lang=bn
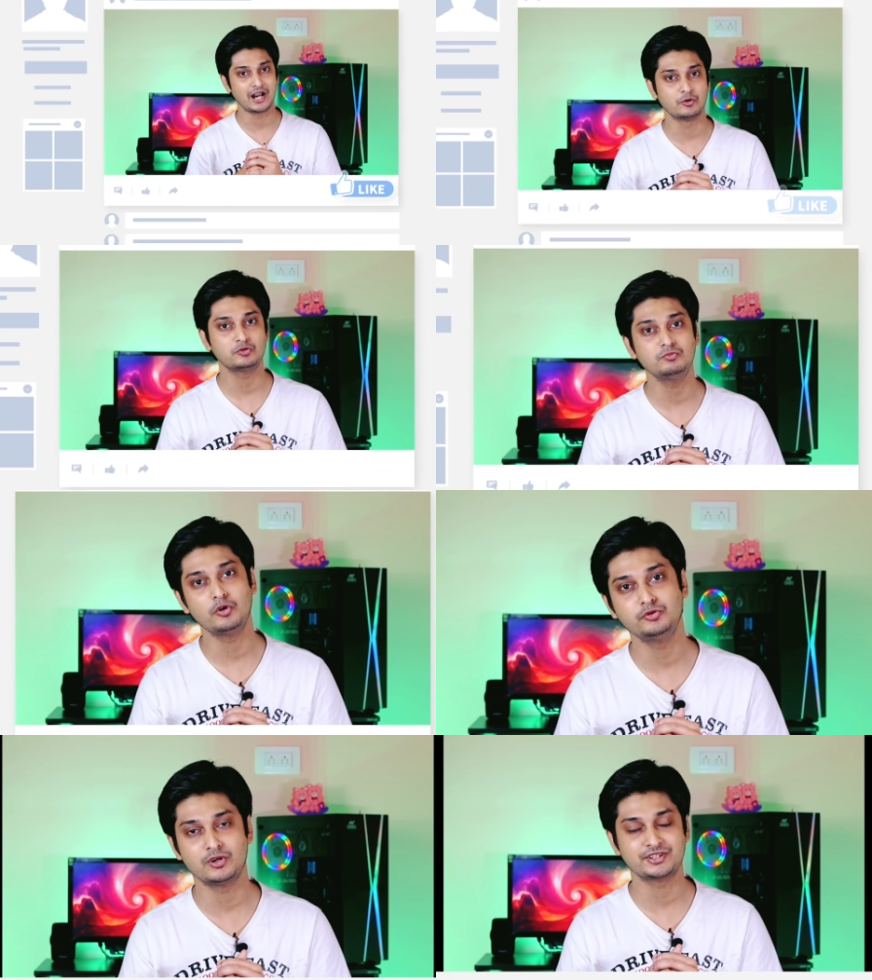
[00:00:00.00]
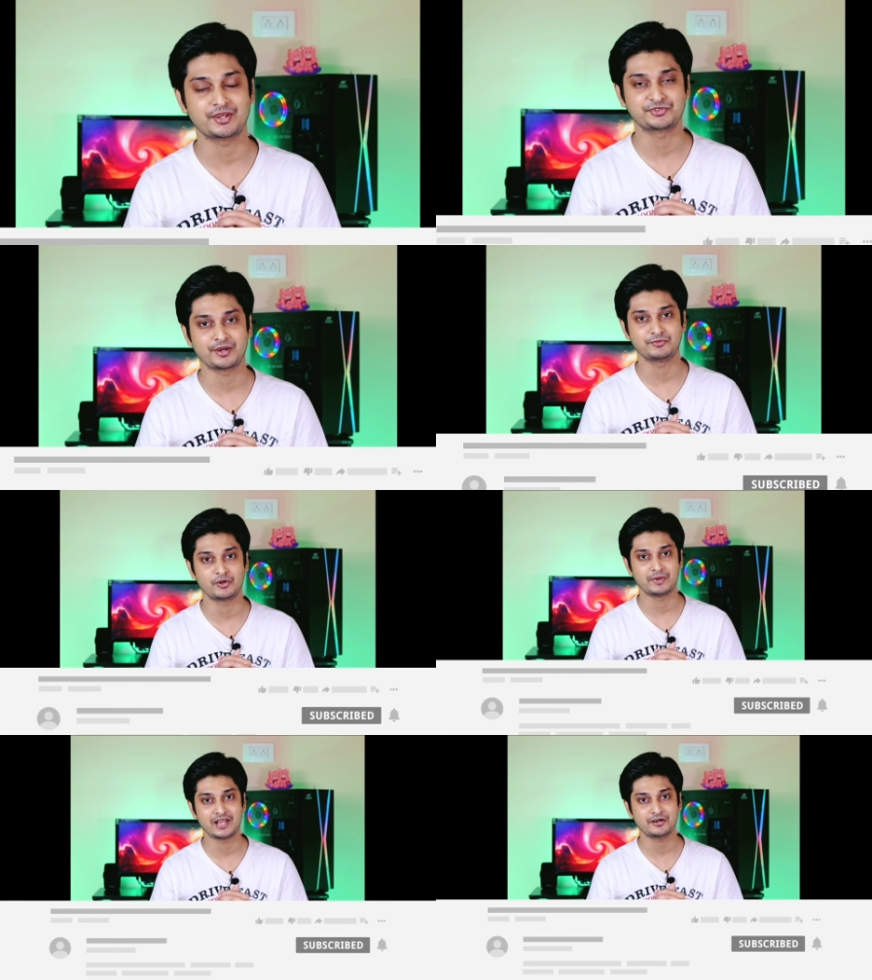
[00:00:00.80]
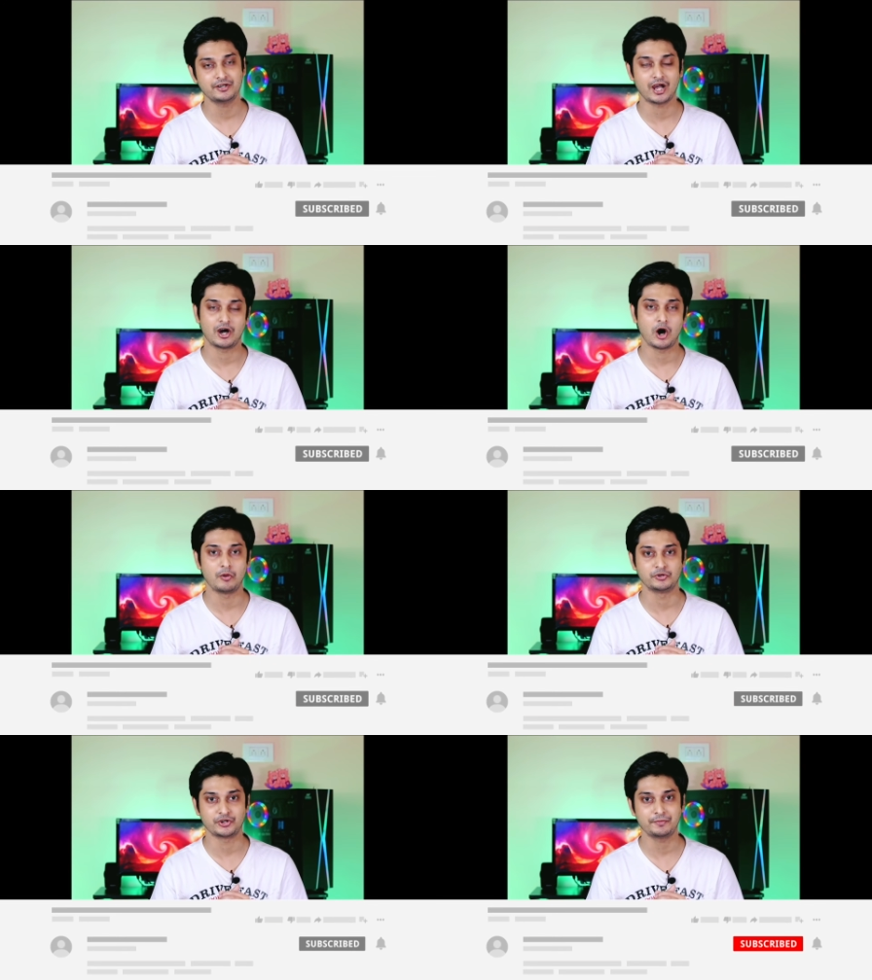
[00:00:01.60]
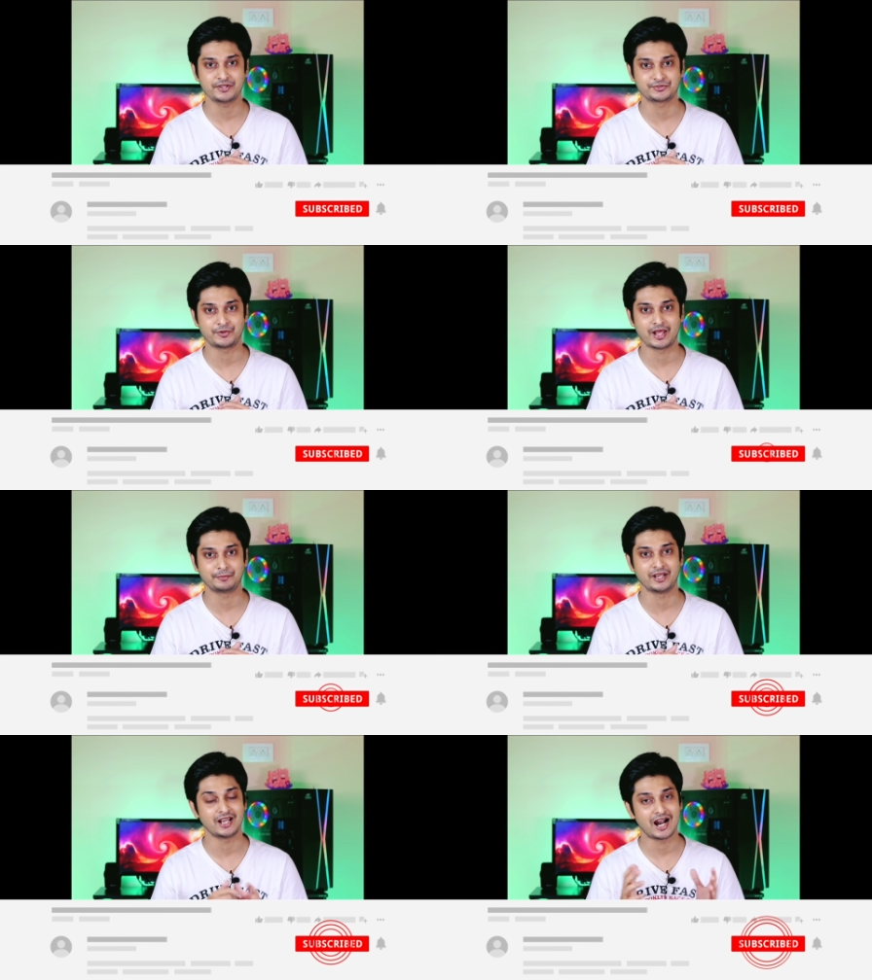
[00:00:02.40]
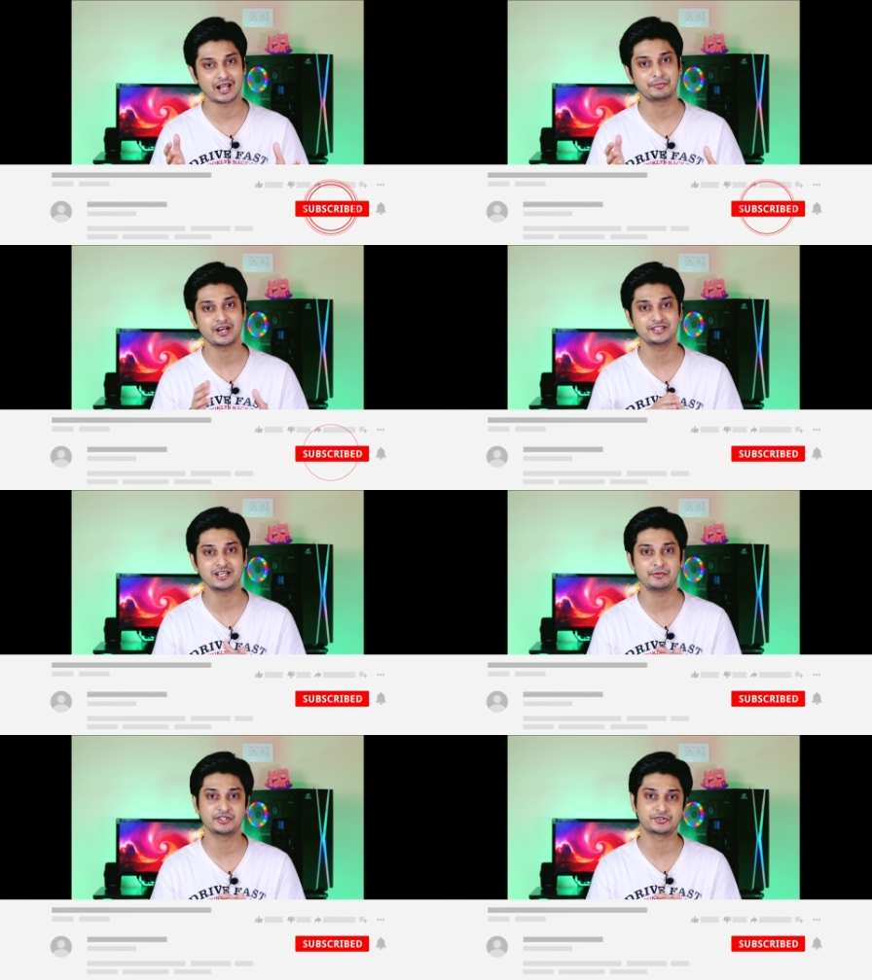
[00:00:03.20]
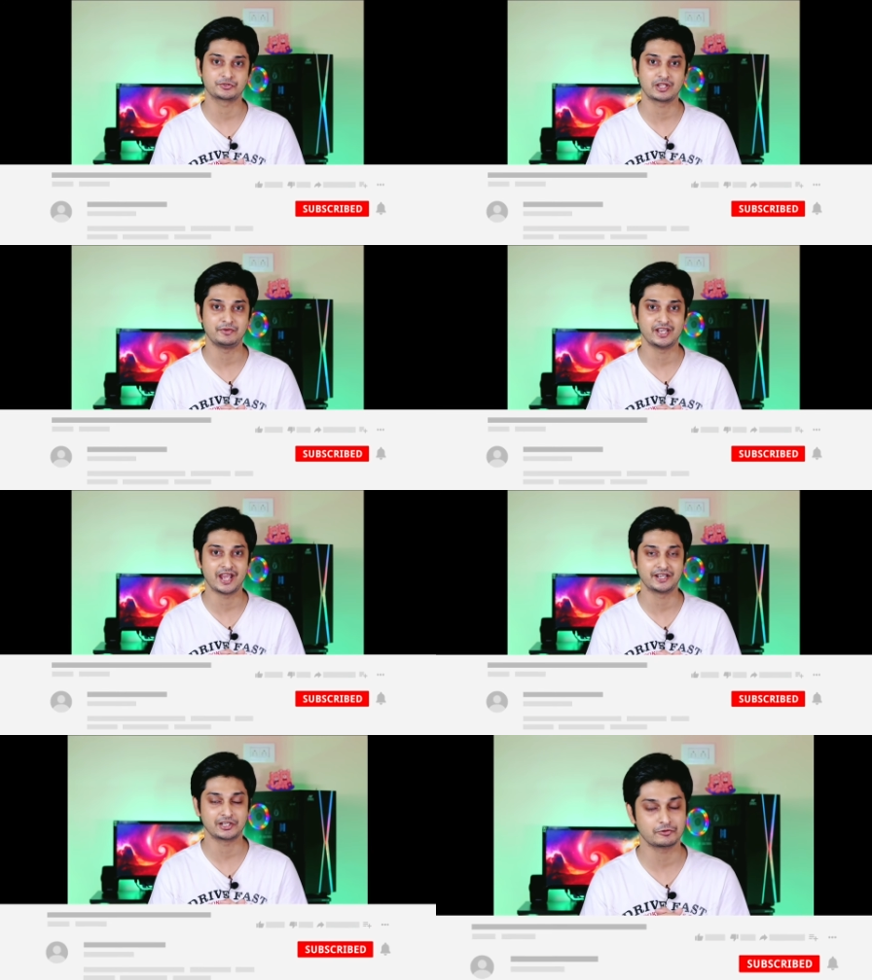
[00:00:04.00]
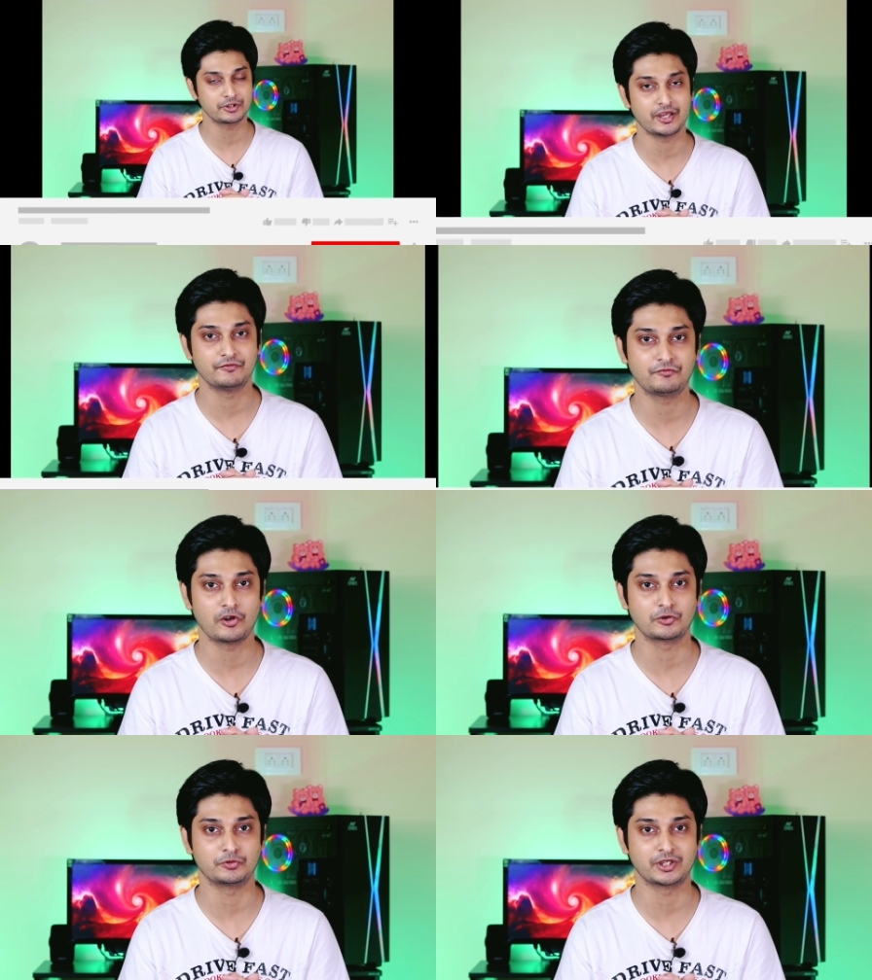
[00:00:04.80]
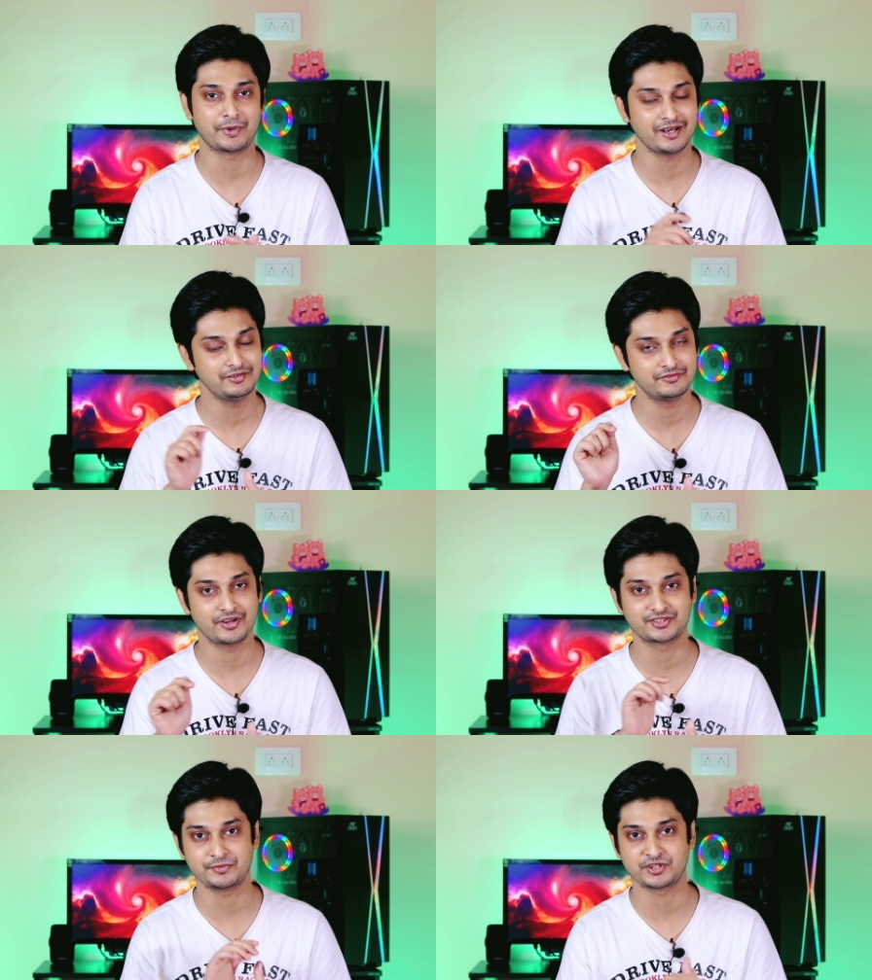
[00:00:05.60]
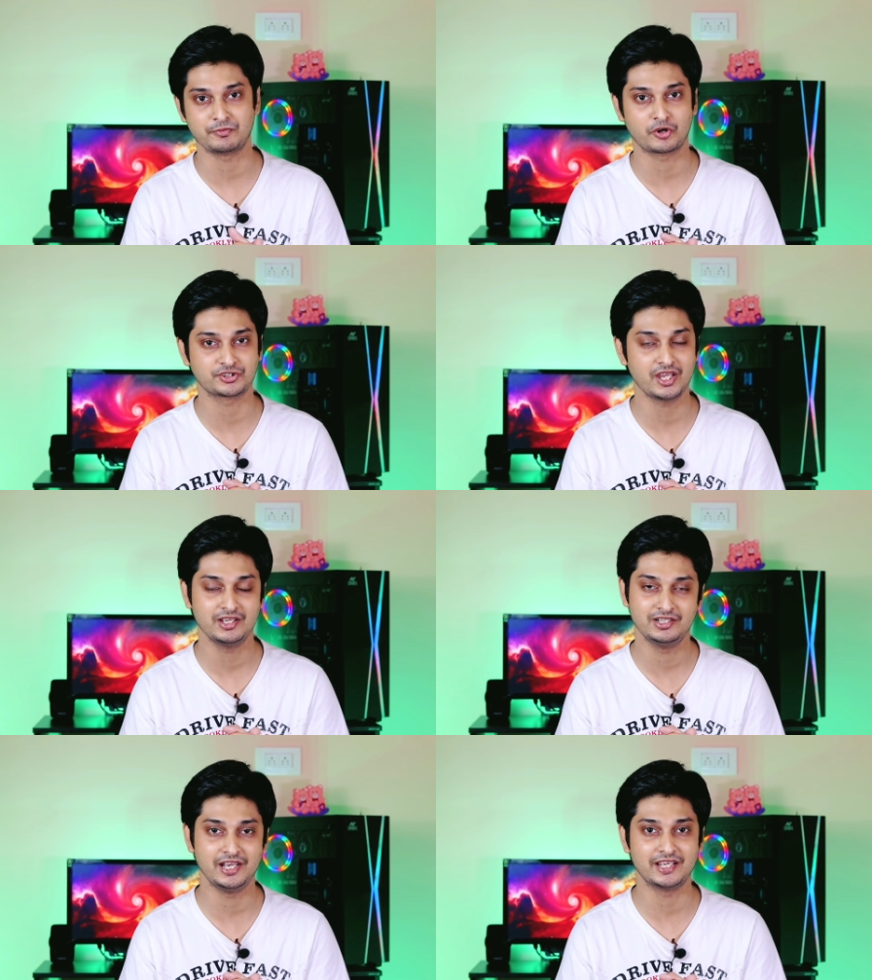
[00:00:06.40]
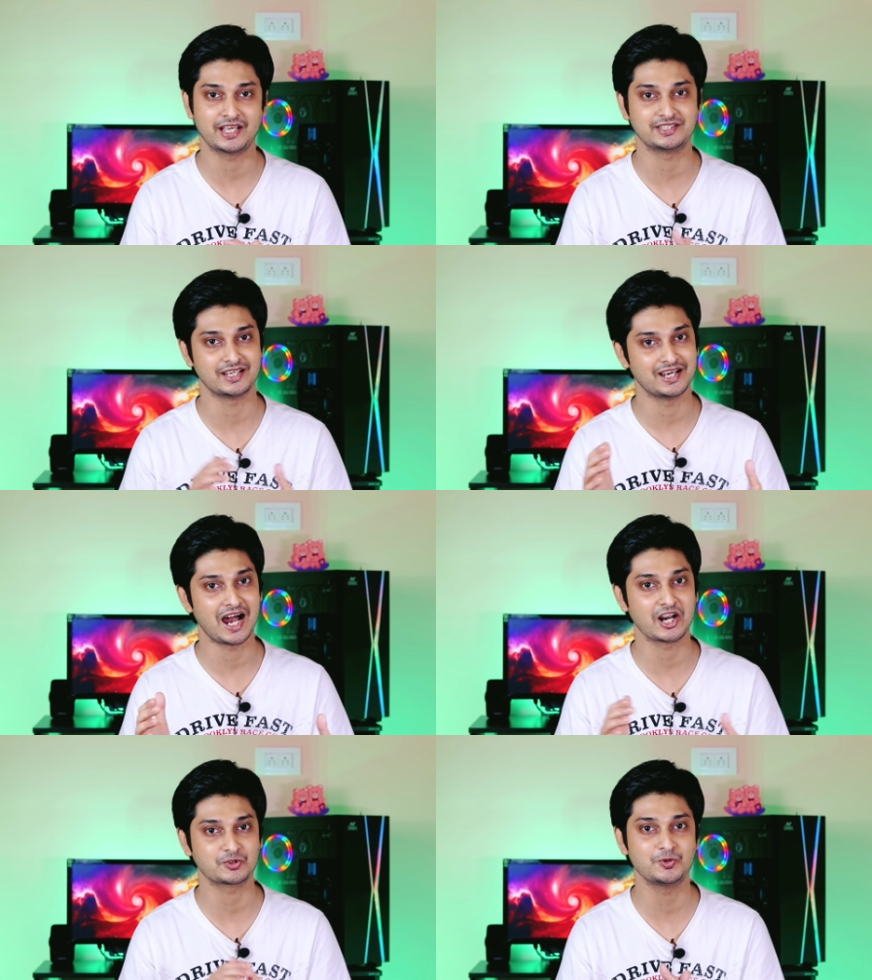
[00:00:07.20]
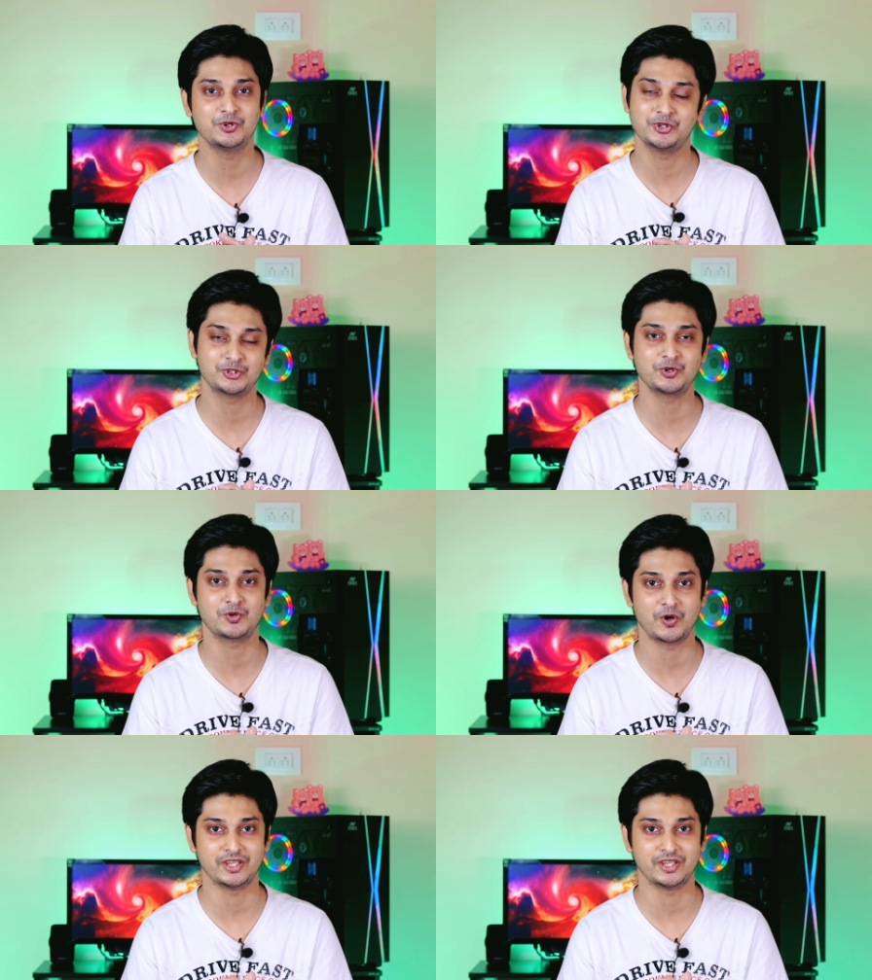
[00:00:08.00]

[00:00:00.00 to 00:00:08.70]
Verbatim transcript: আর নতুন বন্ধু হলে সাবস্ক্রাইব করে বেল আইকনটা অবশ্যই প্রেস করে রাখবেন আর আপনারা চাইলে আমাদের সোশ্যাল মিডিয়া হ্যান্ডেলগুলোতে ফলো করতে পারেন ডিসক্রিপশন বক্সে লিঙ্ক আছে আসুন শুরু